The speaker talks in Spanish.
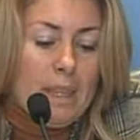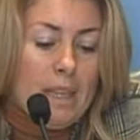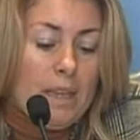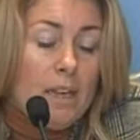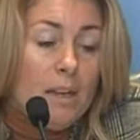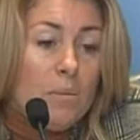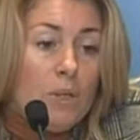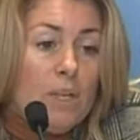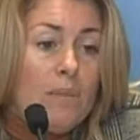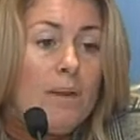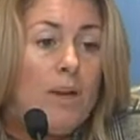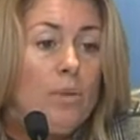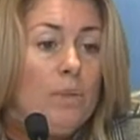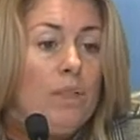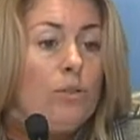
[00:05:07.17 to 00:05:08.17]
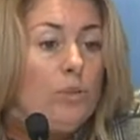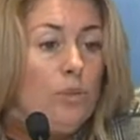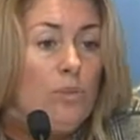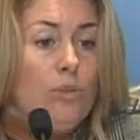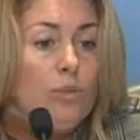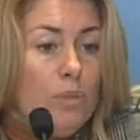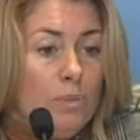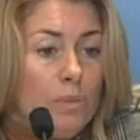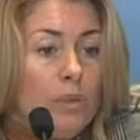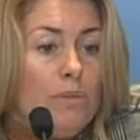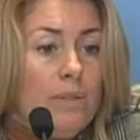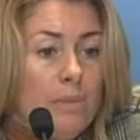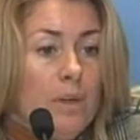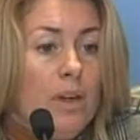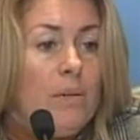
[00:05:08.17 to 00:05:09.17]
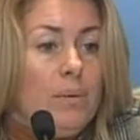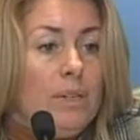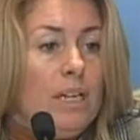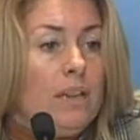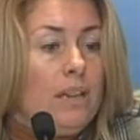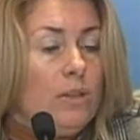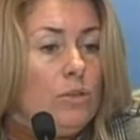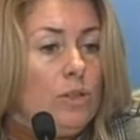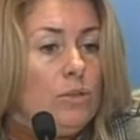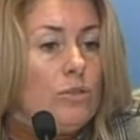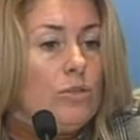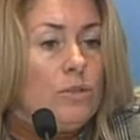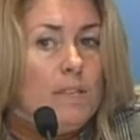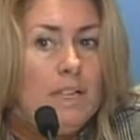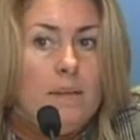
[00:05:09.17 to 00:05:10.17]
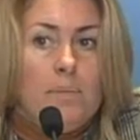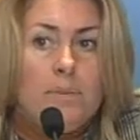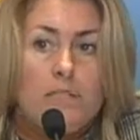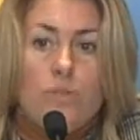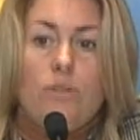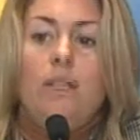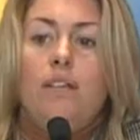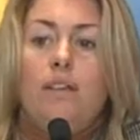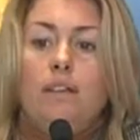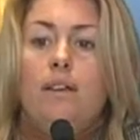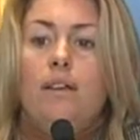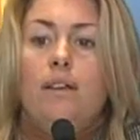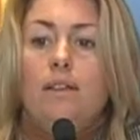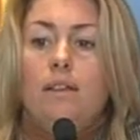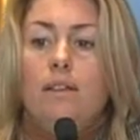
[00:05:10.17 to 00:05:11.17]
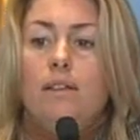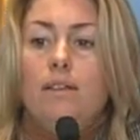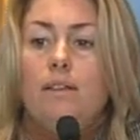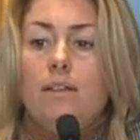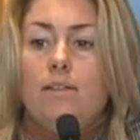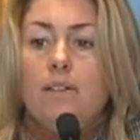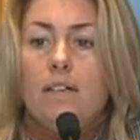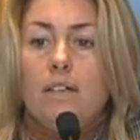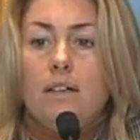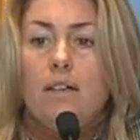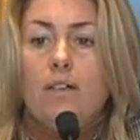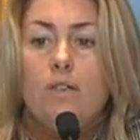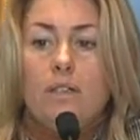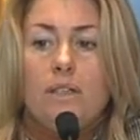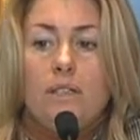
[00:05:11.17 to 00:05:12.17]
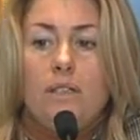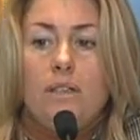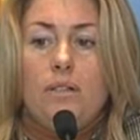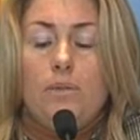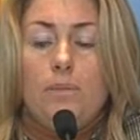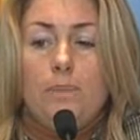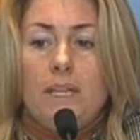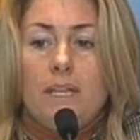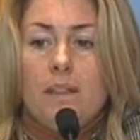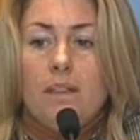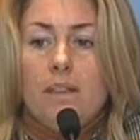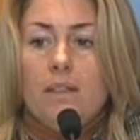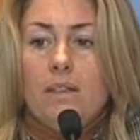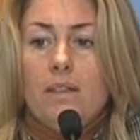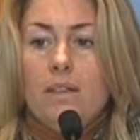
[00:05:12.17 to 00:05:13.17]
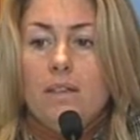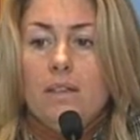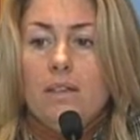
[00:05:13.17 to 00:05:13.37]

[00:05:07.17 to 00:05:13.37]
Creemos que más o menos todos los grupos nos vamos a poner de acuerdo sobre las personas que tengan que testificar o que comparecer,